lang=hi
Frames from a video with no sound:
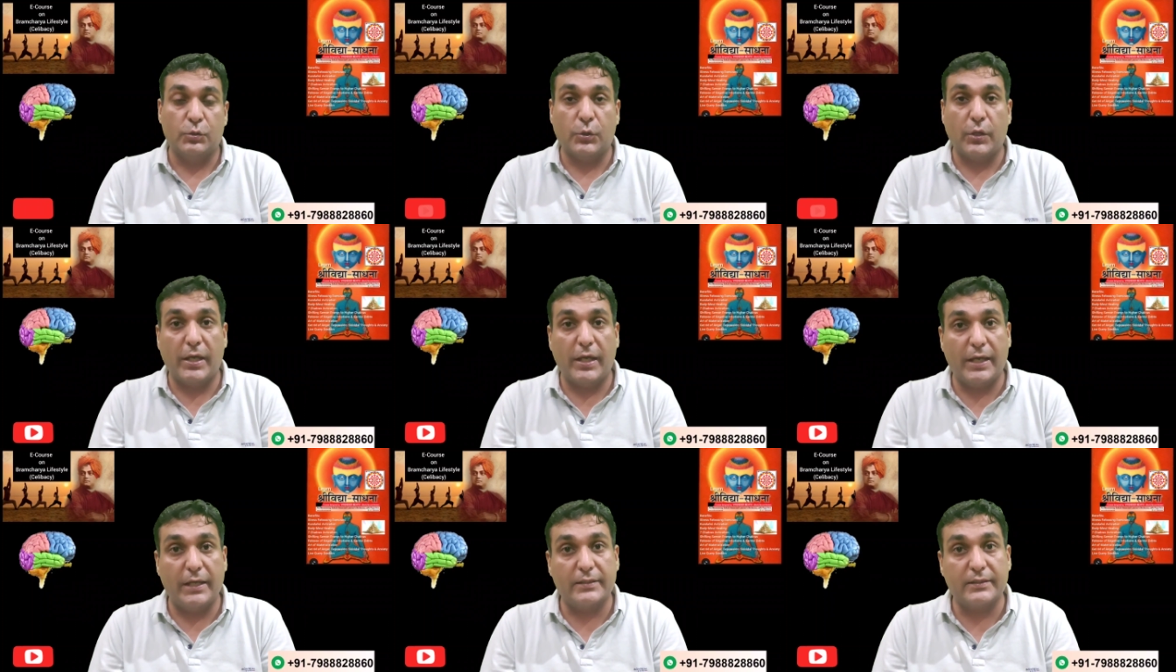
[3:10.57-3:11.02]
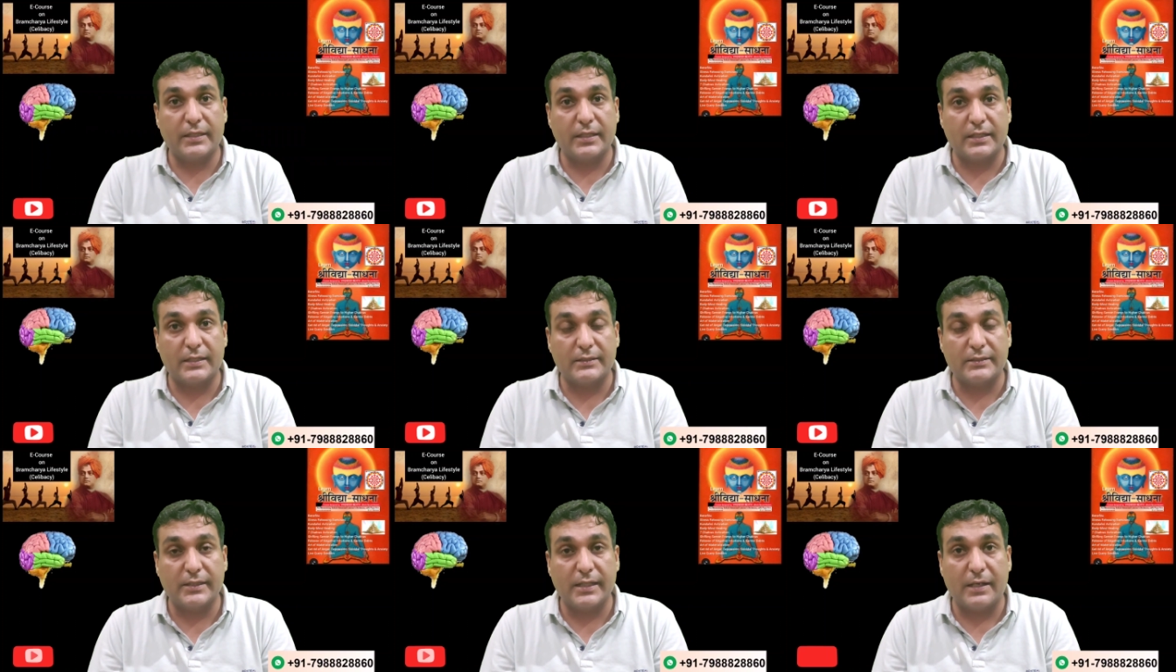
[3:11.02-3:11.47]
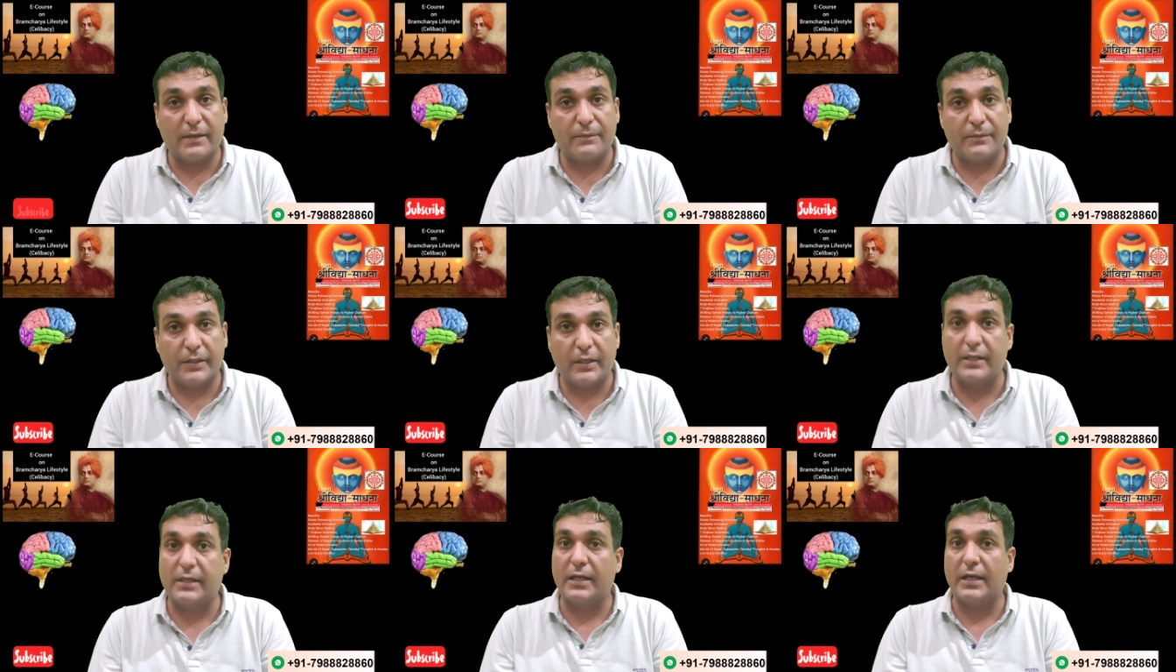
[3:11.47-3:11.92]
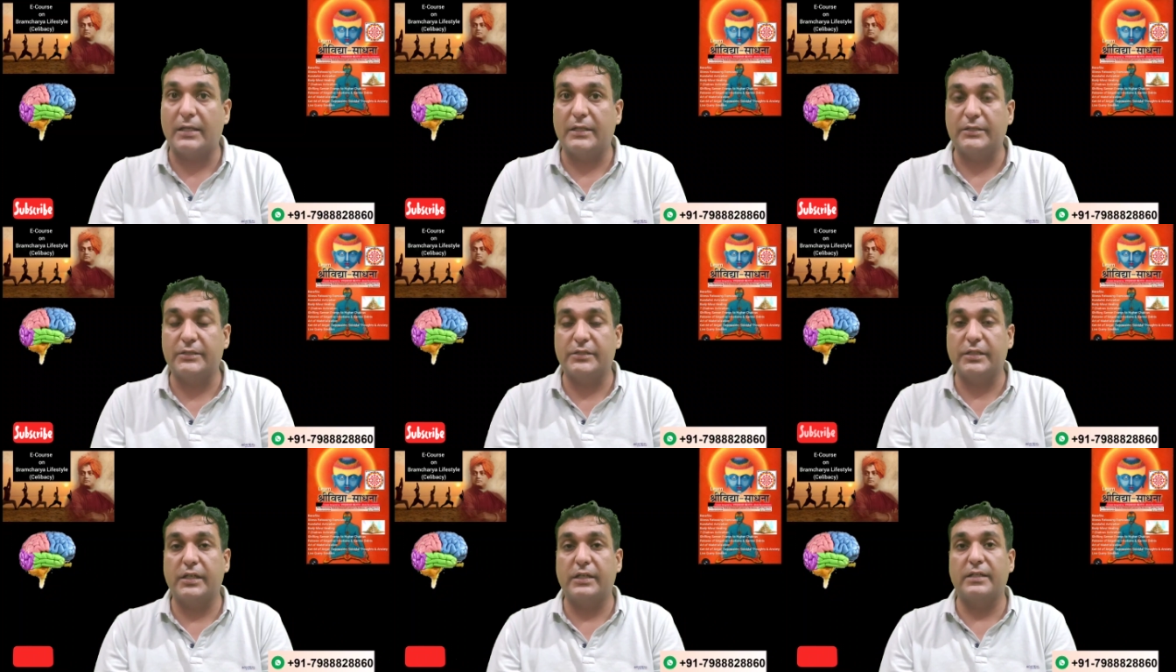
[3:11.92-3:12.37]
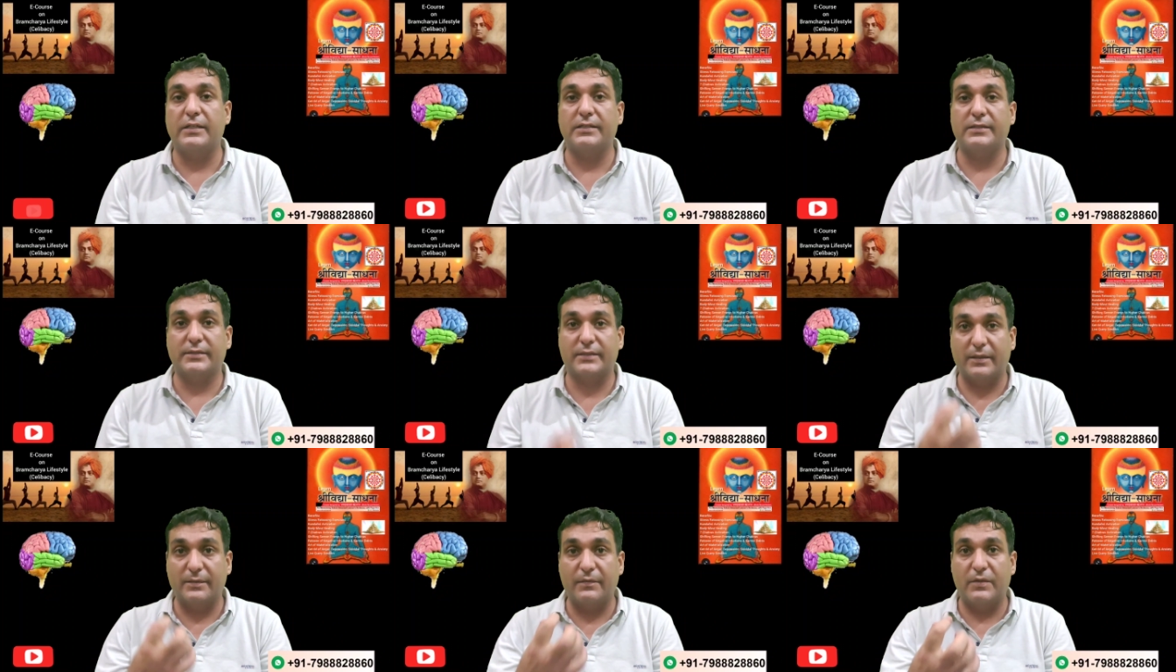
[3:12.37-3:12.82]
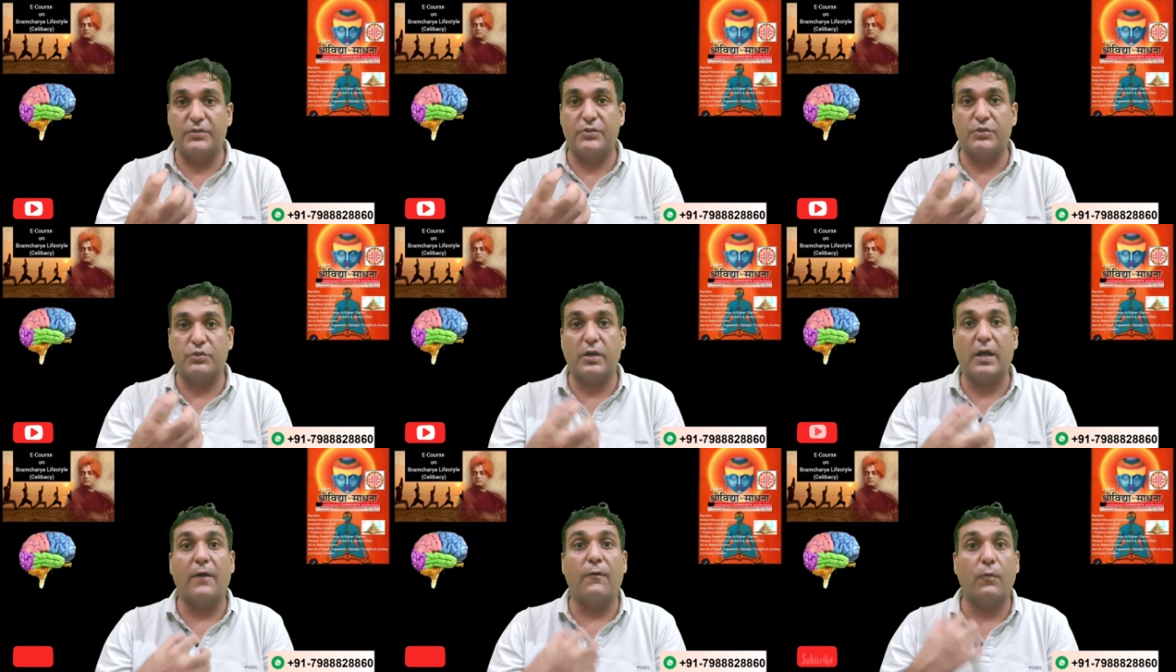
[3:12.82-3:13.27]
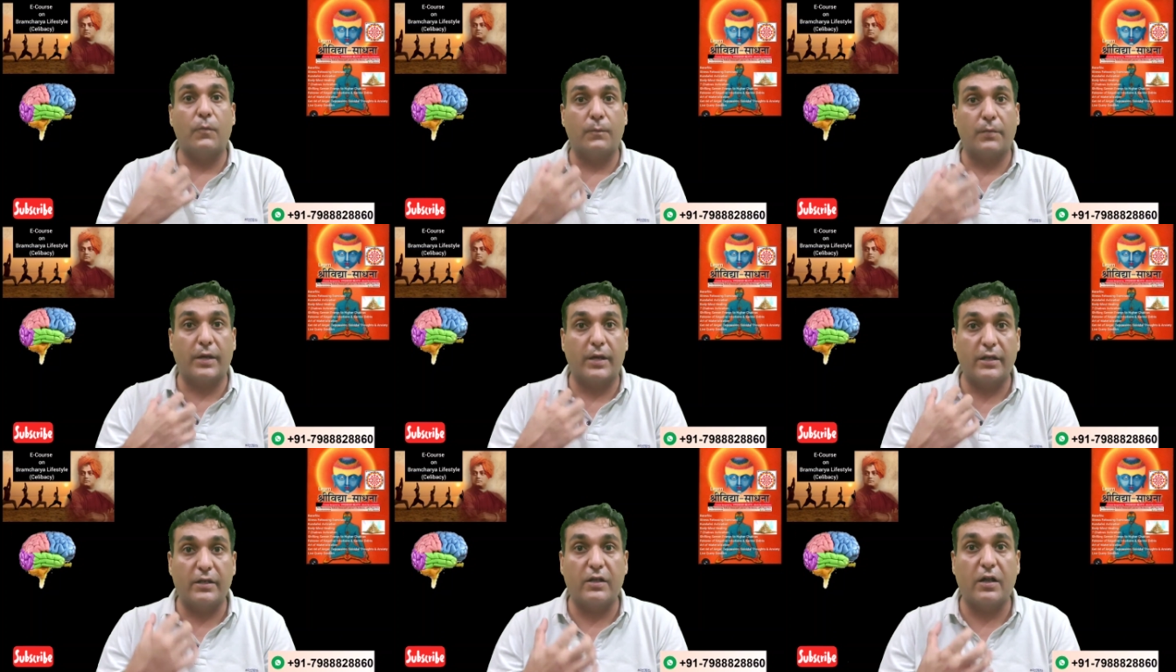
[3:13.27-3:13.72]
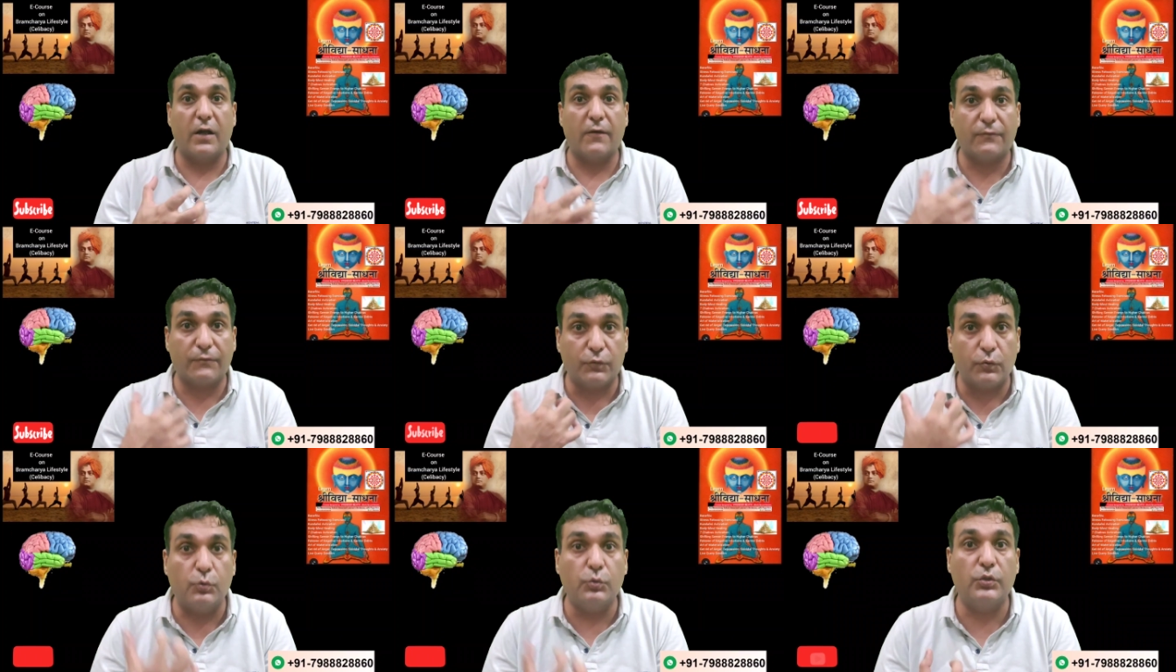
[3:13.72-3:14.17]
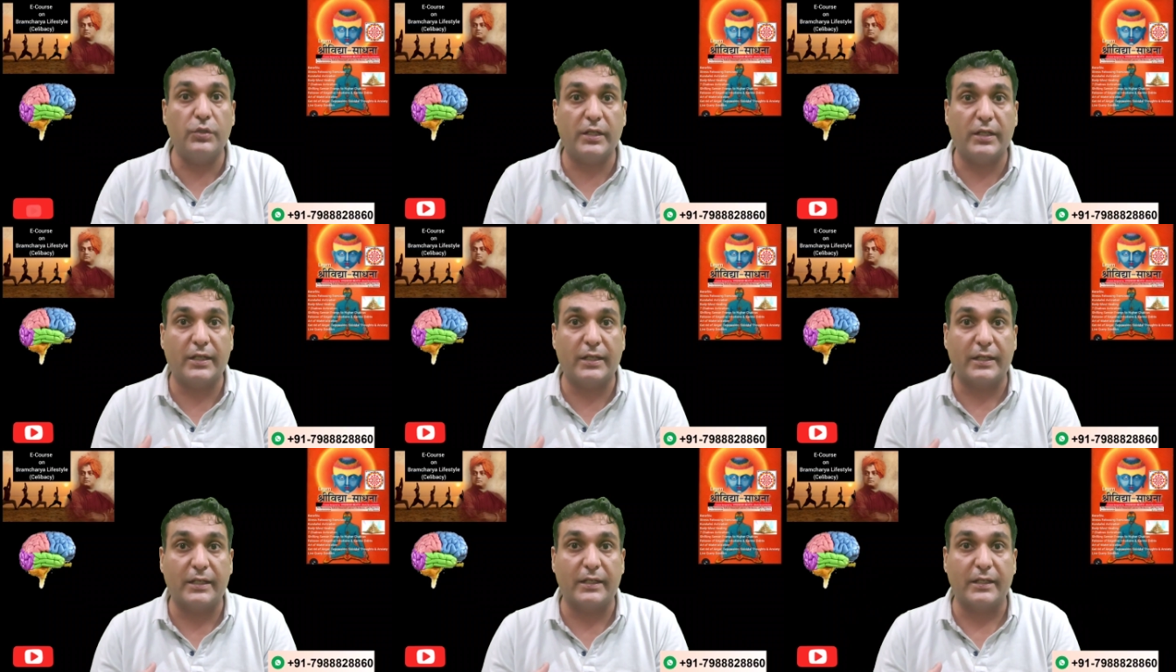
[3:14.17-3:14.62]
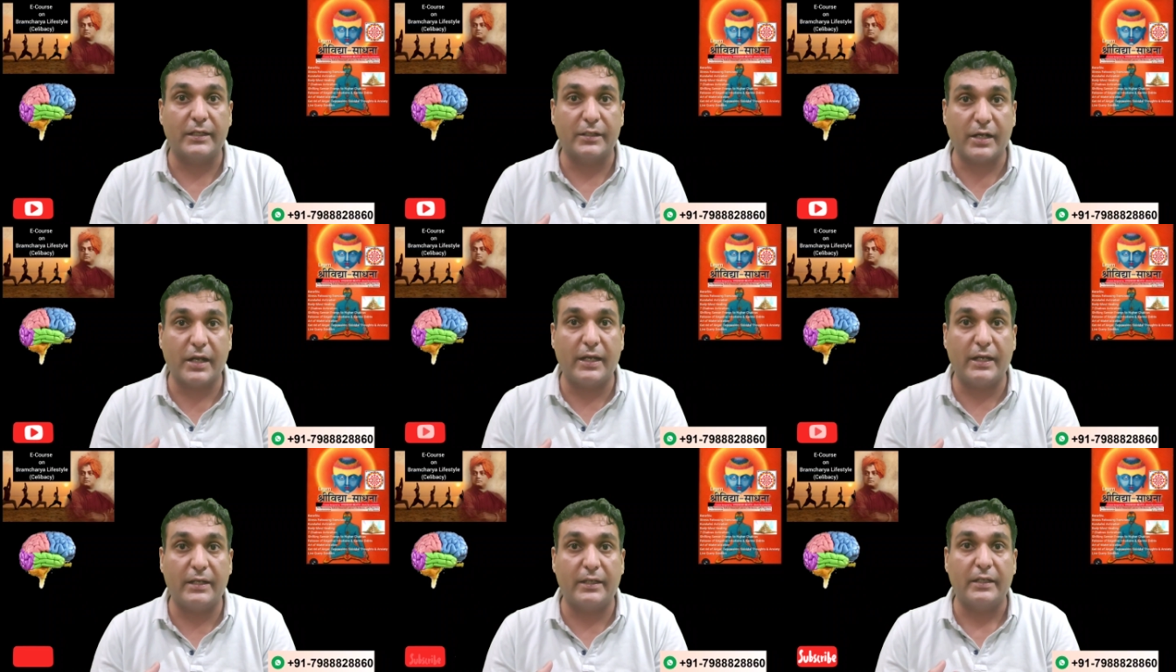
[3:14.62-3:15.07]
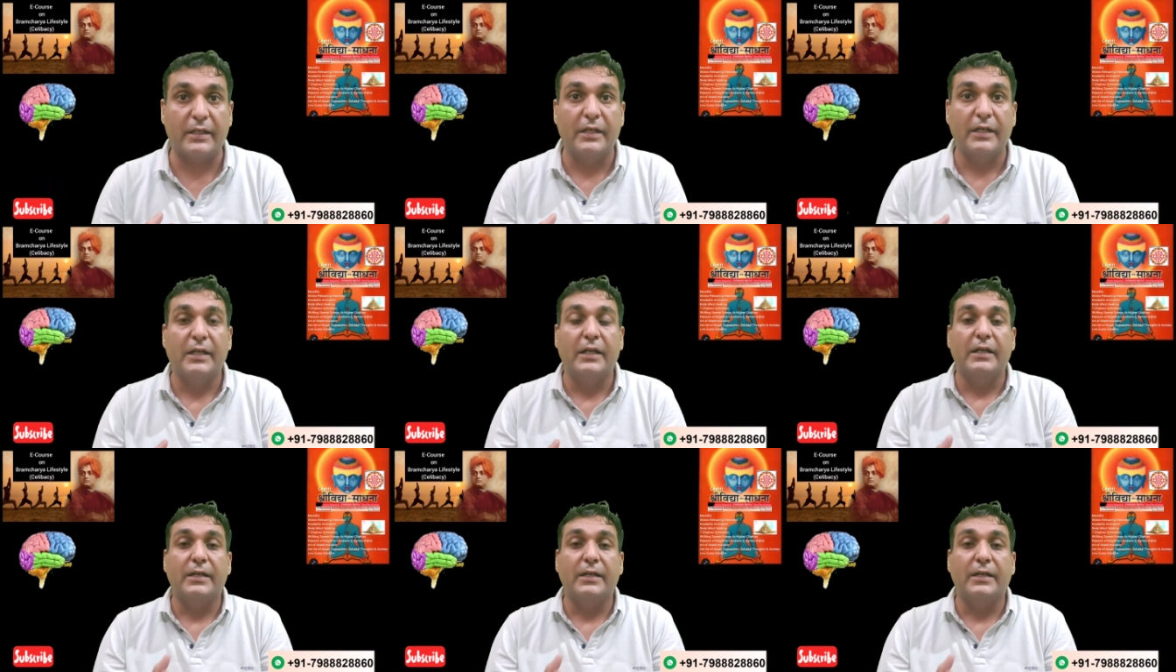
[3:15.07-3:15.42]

तो एक तरह से आप ये कह लीजिए कि सीमेन जो है वो ब्रेन का फूड है राइट